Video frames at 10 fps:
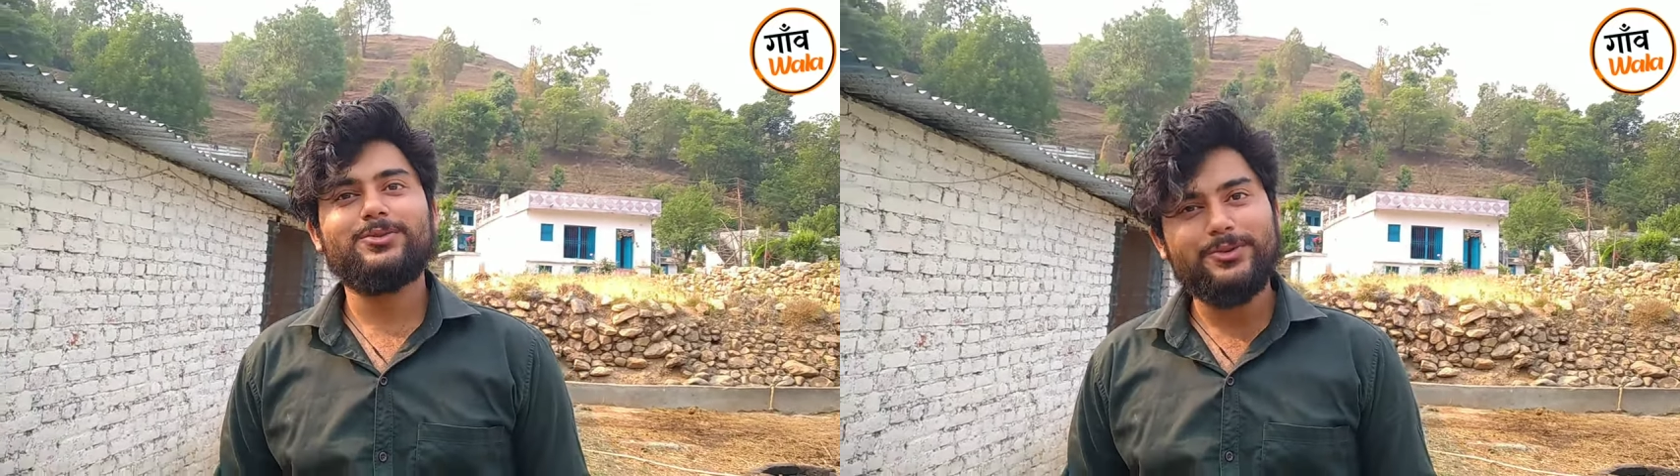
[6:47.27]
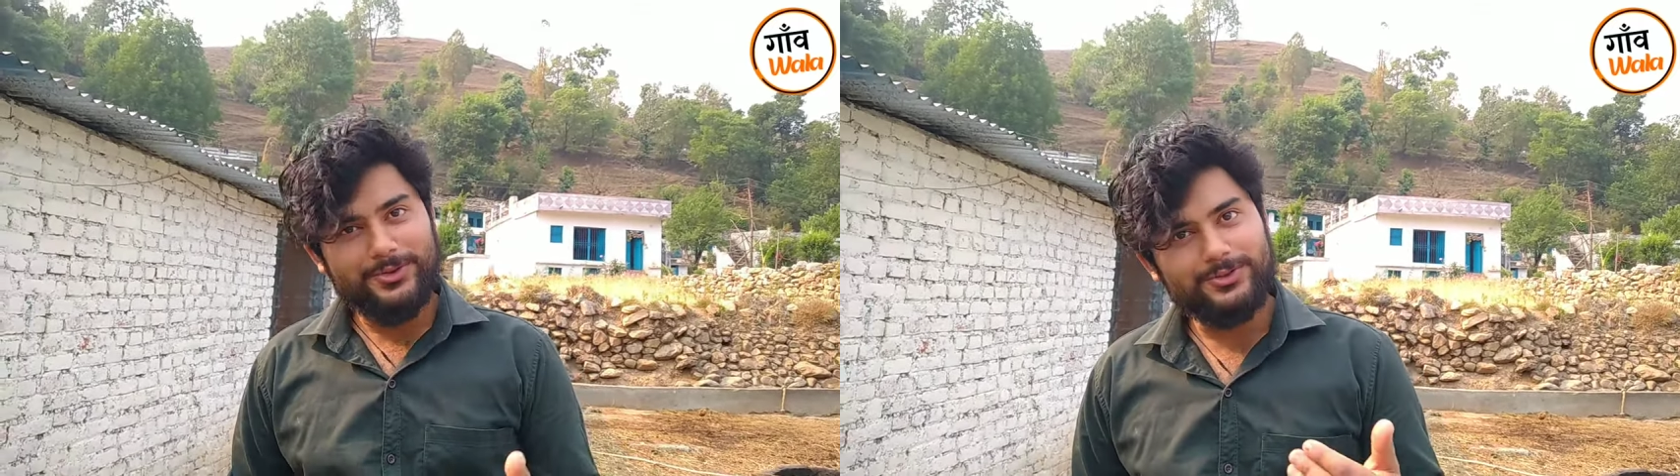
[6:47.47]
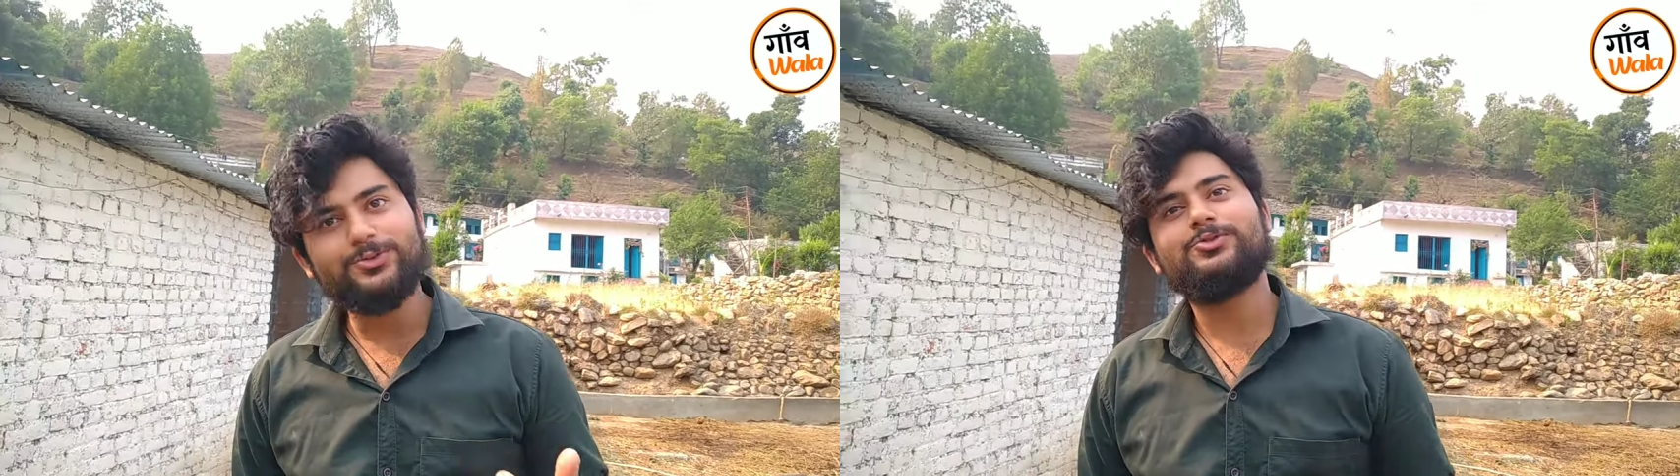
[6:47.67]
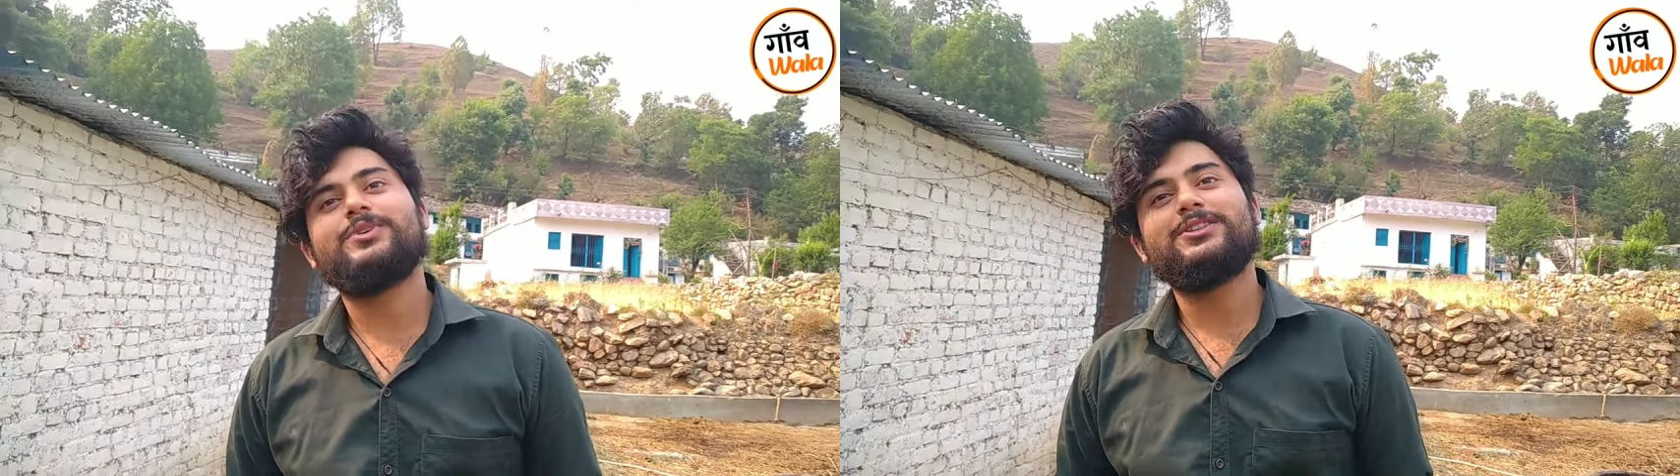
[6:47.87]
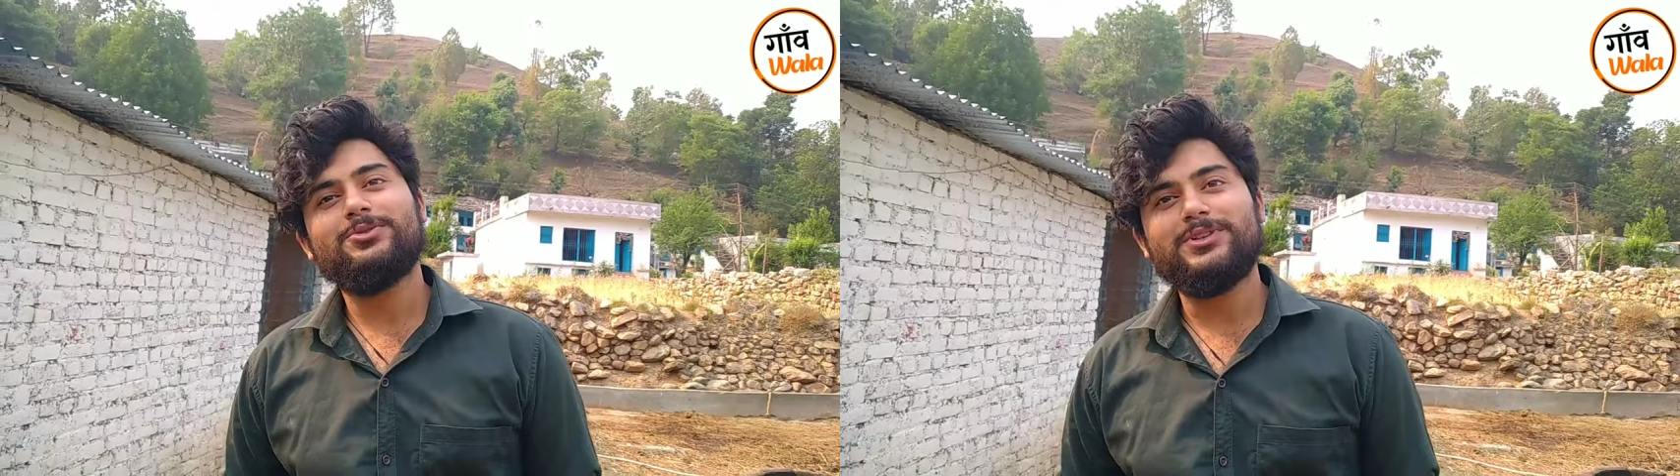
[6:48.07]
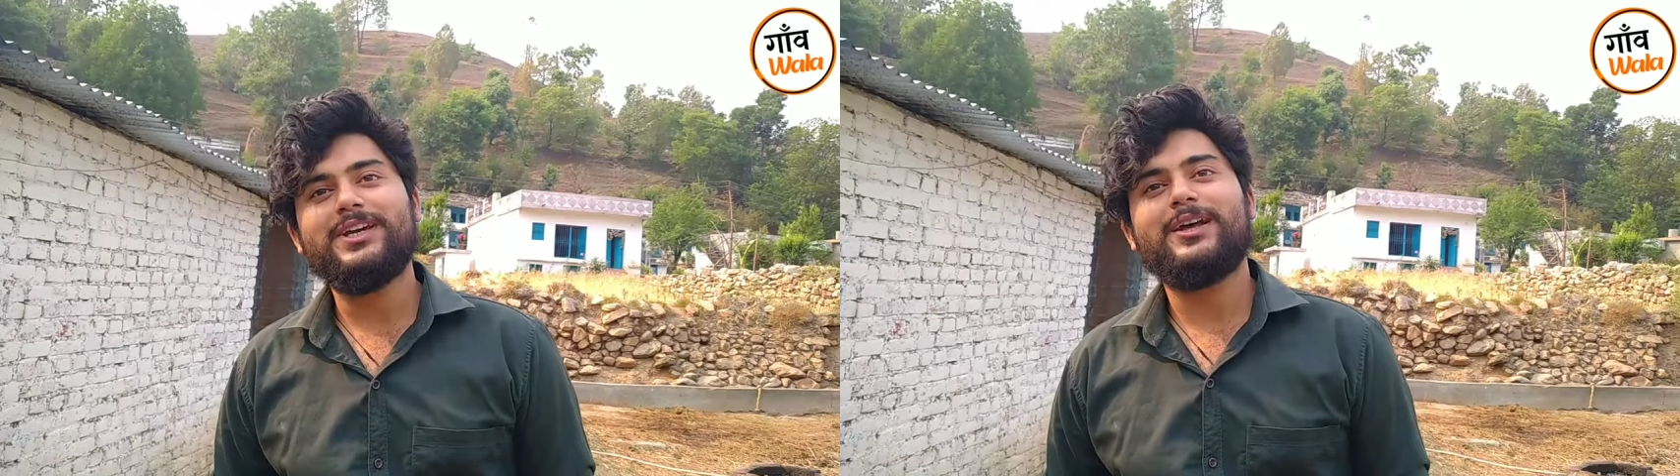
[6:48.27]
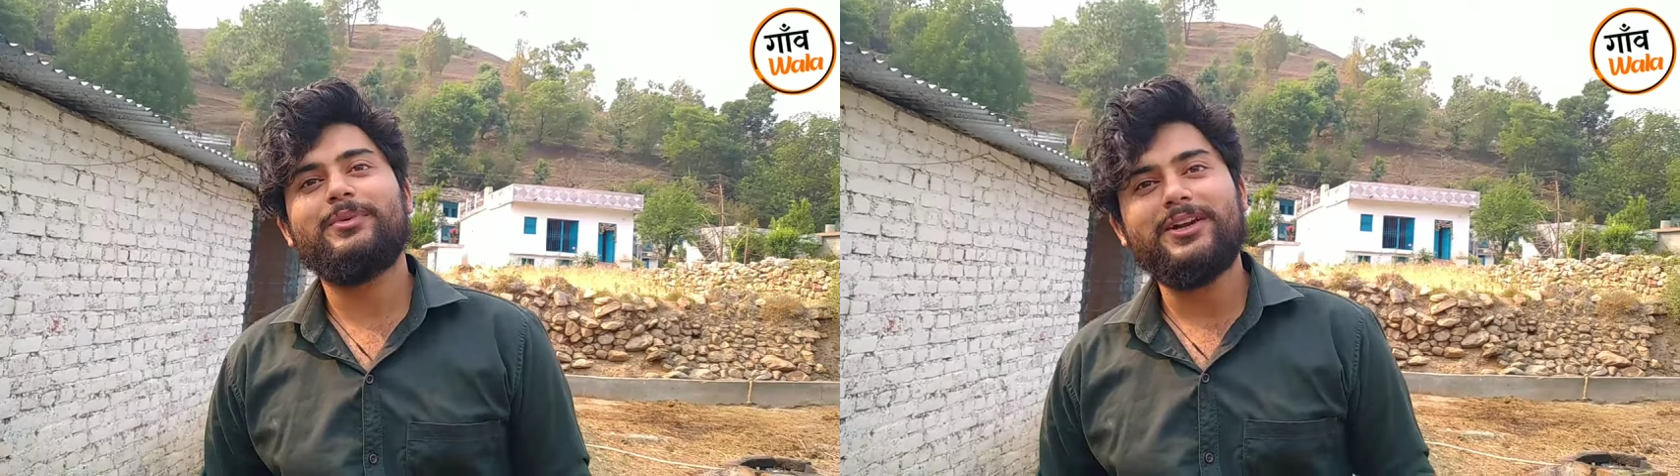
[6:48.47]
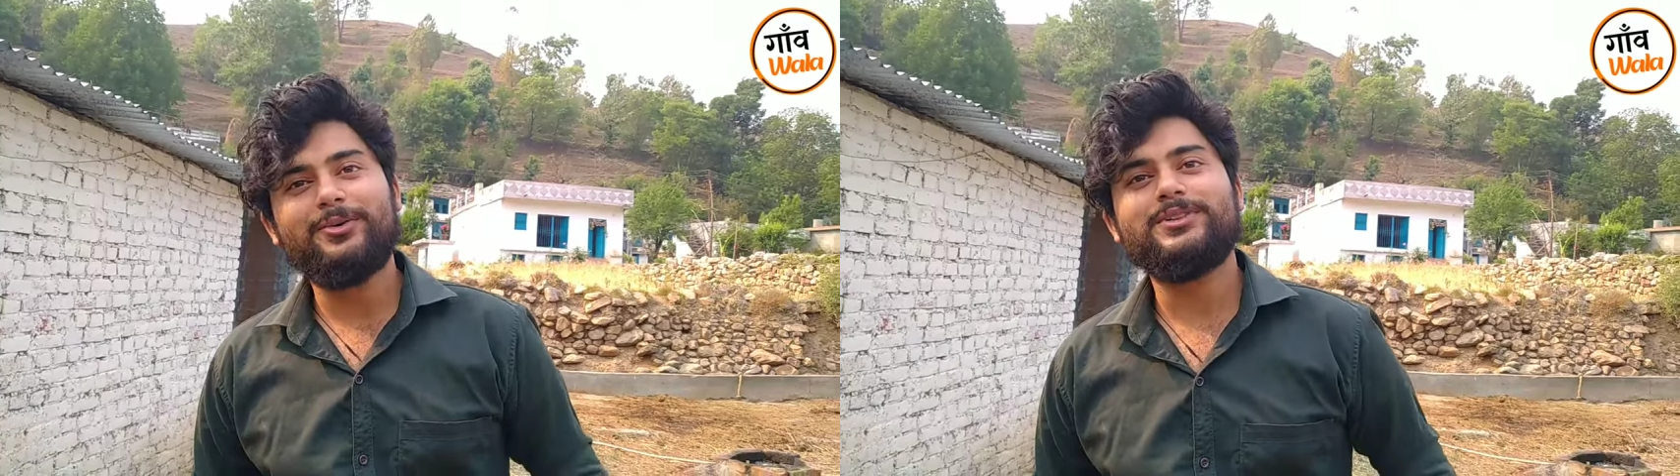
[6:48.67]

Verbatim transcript: थोड़ी उनकी सोच भी ऐसी होती है यार बेटे